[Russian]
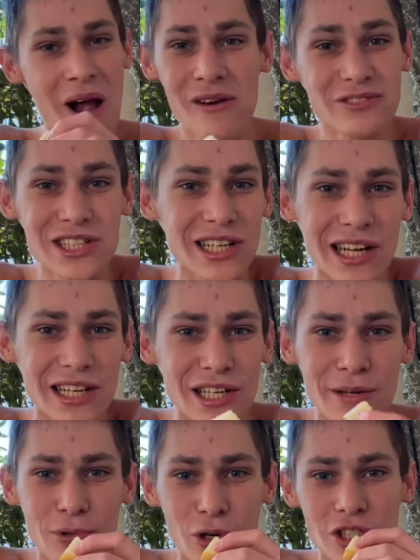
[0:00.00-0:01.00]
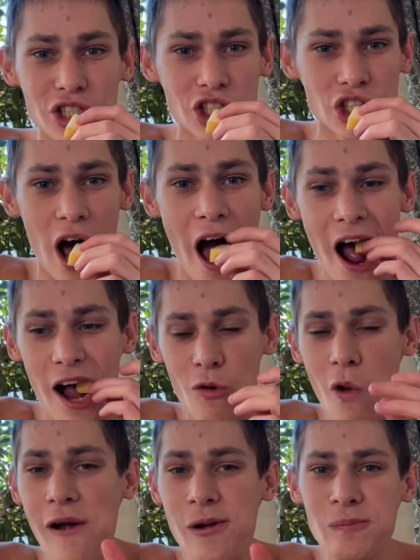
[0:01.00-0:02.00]
Все такие просто чисто.
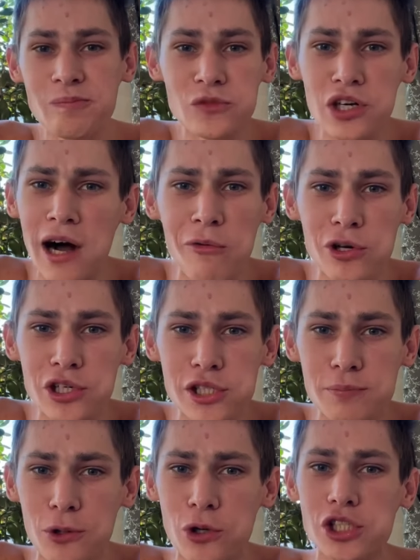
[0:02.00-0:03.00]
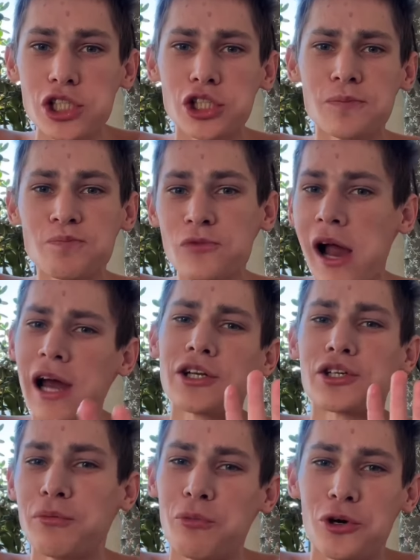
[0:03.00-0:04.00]
Кого не спросишь,
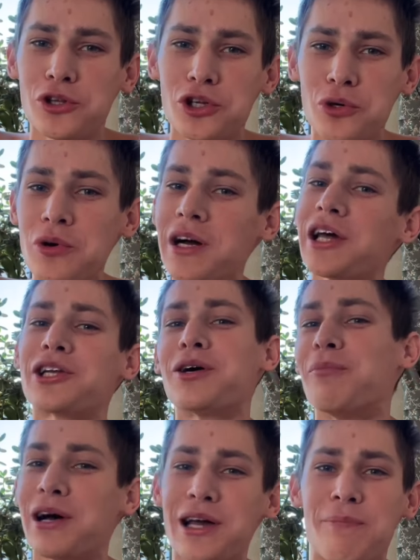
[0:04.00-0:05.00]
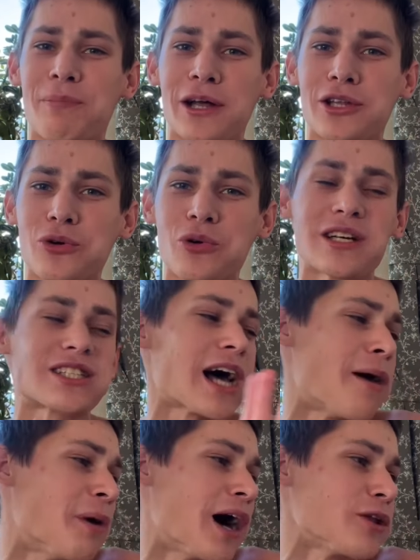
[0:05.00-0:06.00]
это мой друг, это моя подруга,
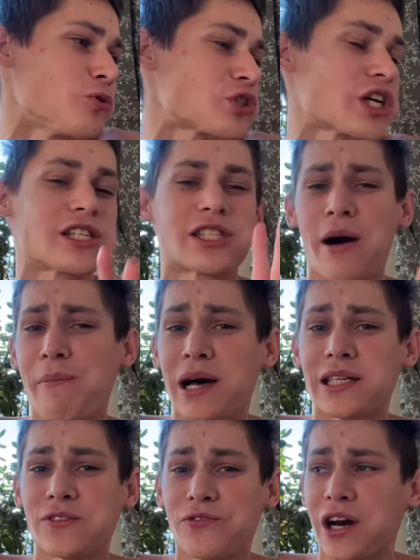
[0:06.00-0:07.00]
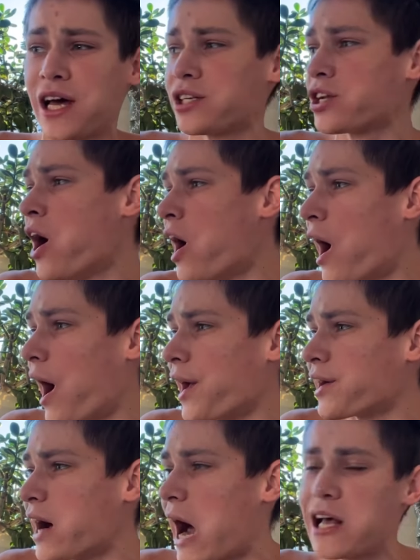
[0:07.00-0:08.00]
самая лучшая, the best friend.
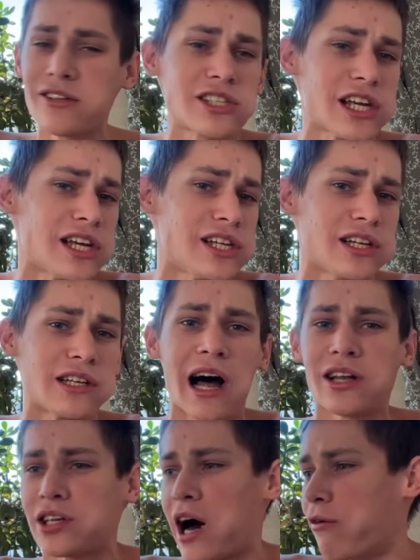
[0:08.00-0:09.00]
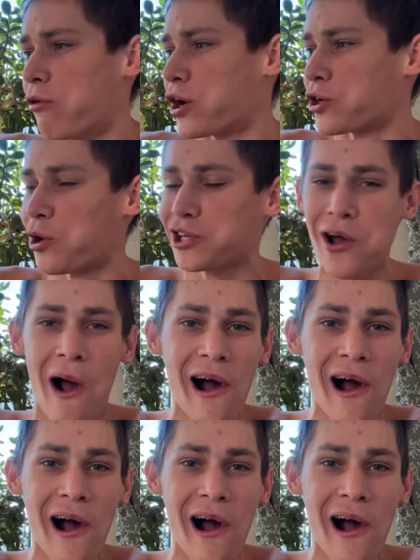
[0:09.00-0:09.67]
Hi, guys, все дела того рот.